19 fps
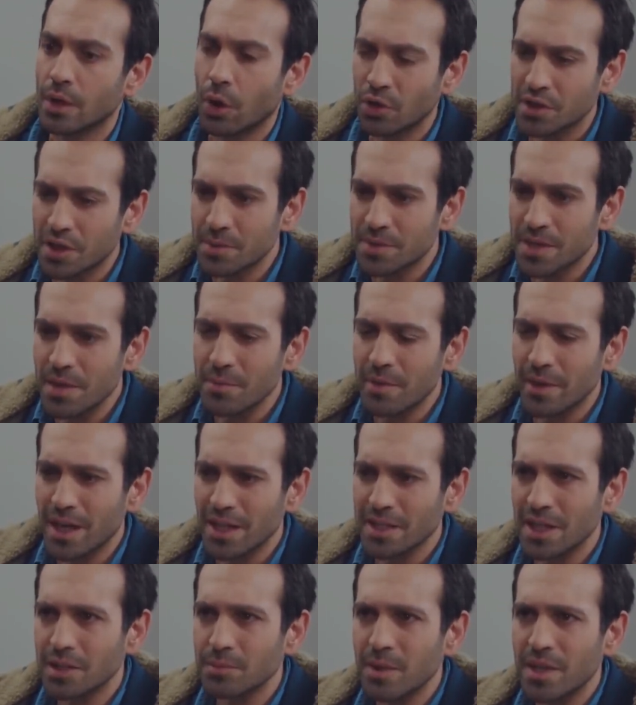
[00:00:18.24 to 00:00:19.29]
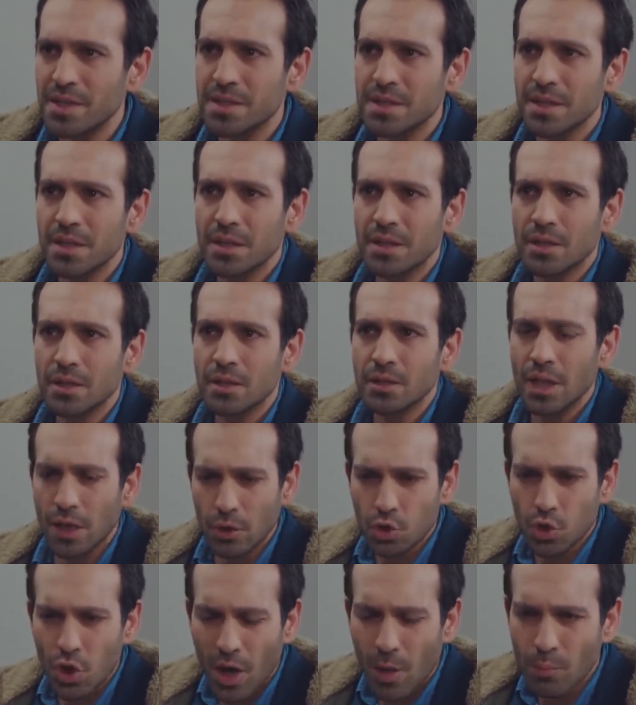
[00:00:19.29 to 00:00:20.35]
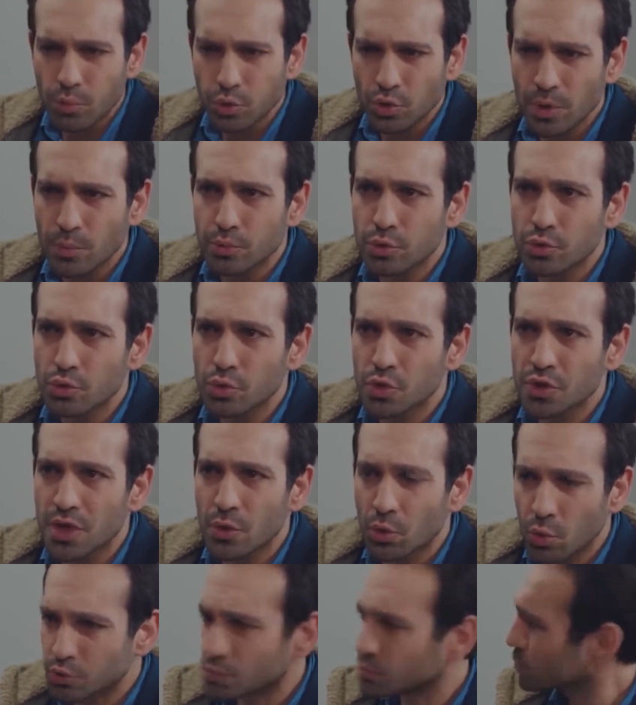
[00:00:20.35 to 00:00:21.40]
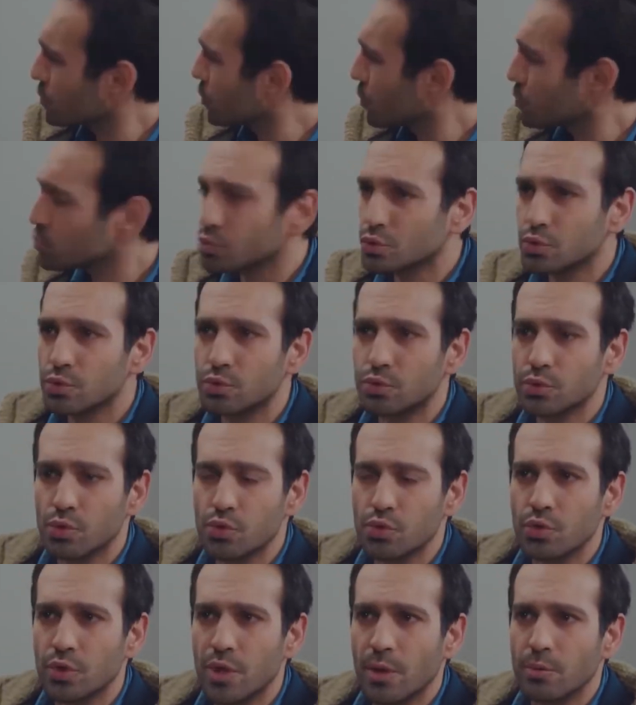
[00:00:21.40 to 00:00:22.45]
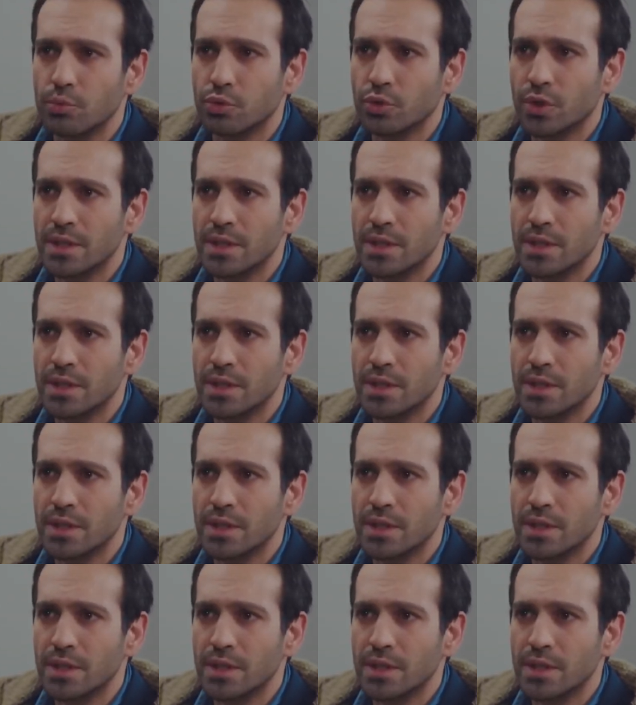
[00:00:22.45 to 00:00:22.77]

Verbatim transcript: Ya o kimseyi merak etmez. Yani şu an burada bulunuyorsak o, onun yüzünden